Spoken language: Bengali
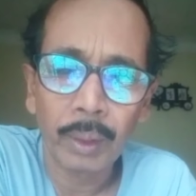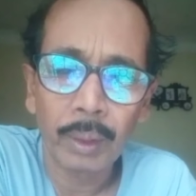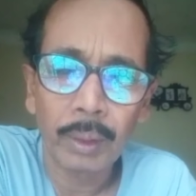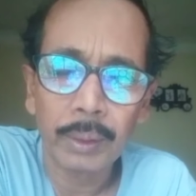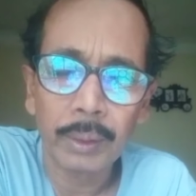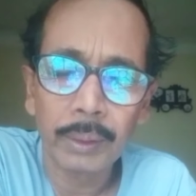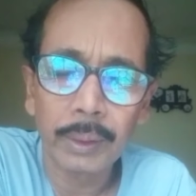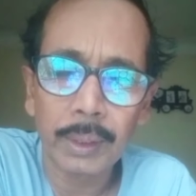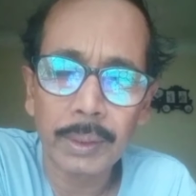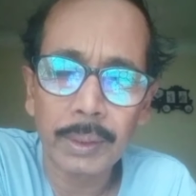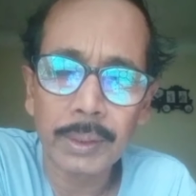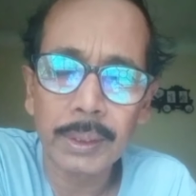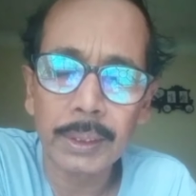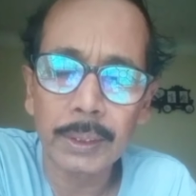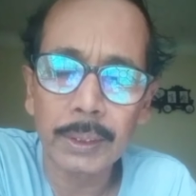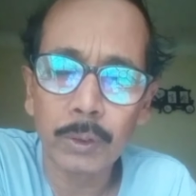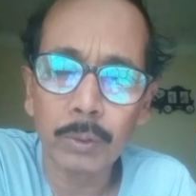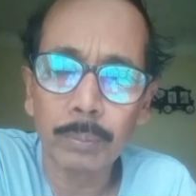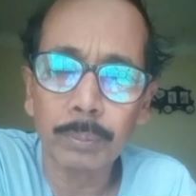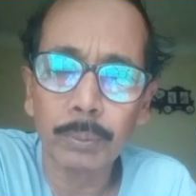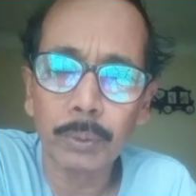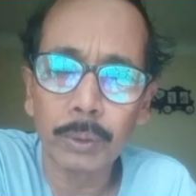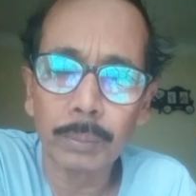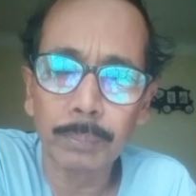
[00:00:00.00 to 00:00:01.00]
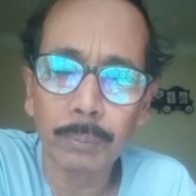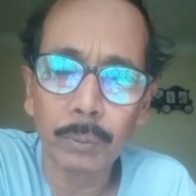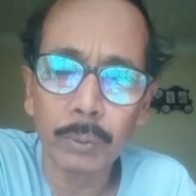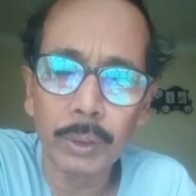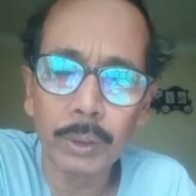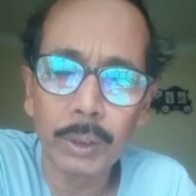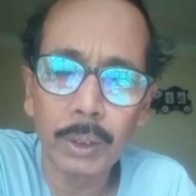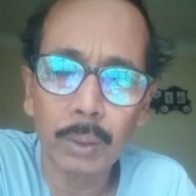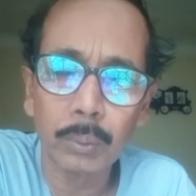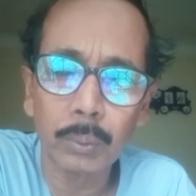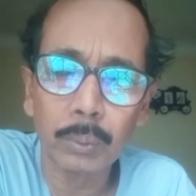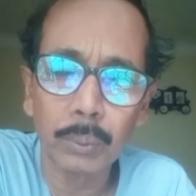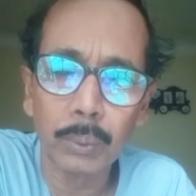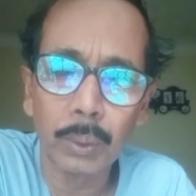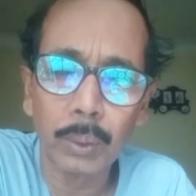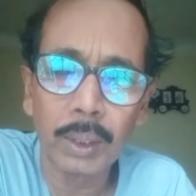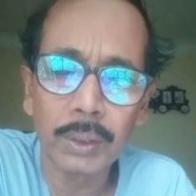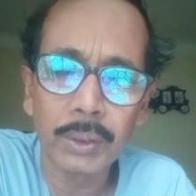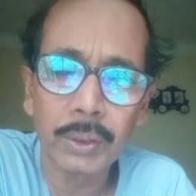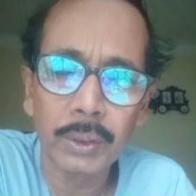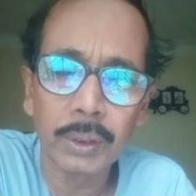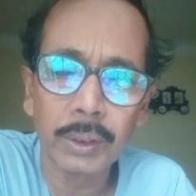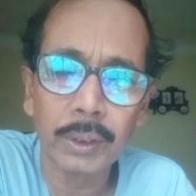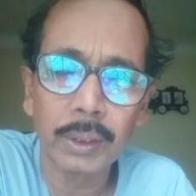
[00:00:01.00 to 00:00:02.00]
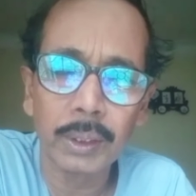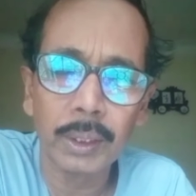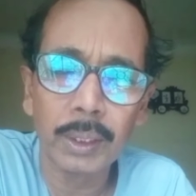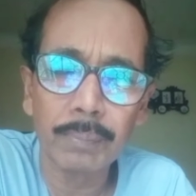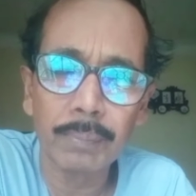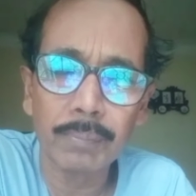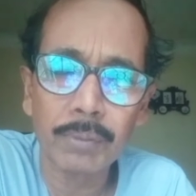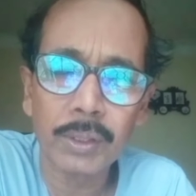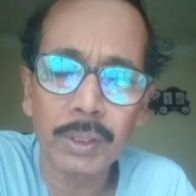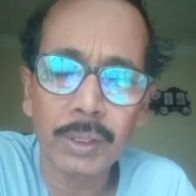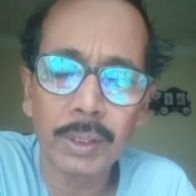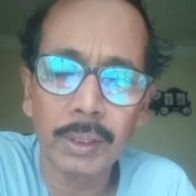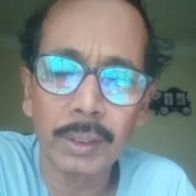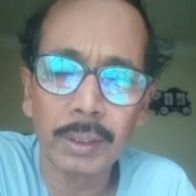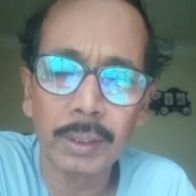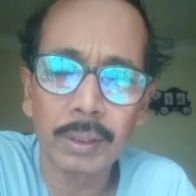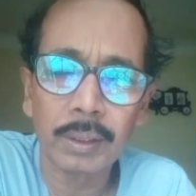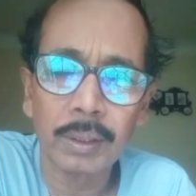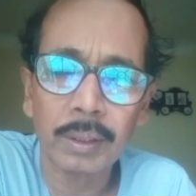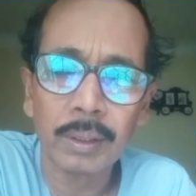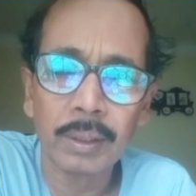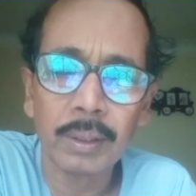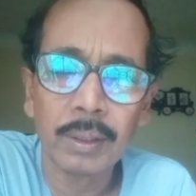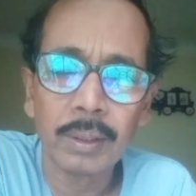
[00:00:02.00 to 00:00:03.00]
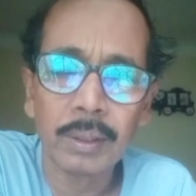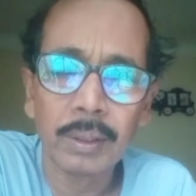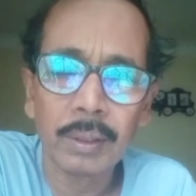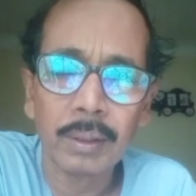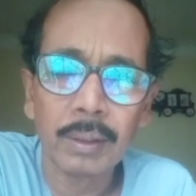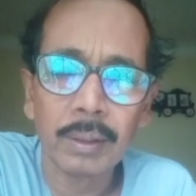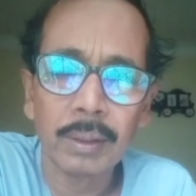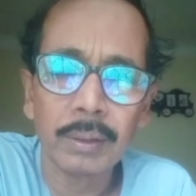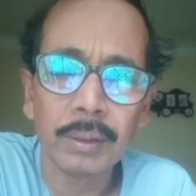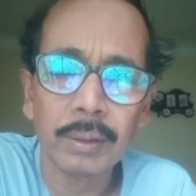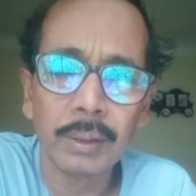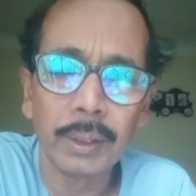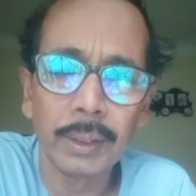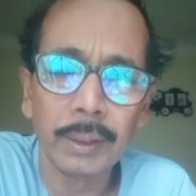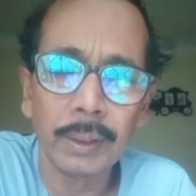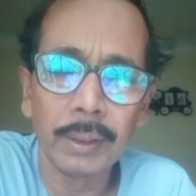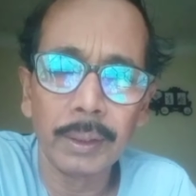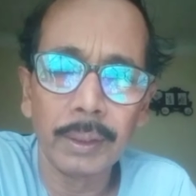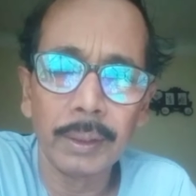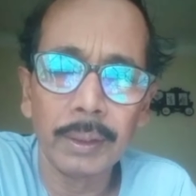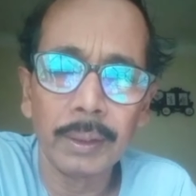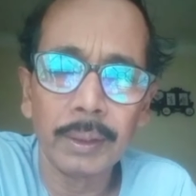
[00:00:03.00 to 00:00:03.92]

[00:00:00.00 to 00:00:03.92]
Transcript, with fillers: নার্সিংয়ের উপরে পরীক্ষাগুলো আছে এমসে রেলে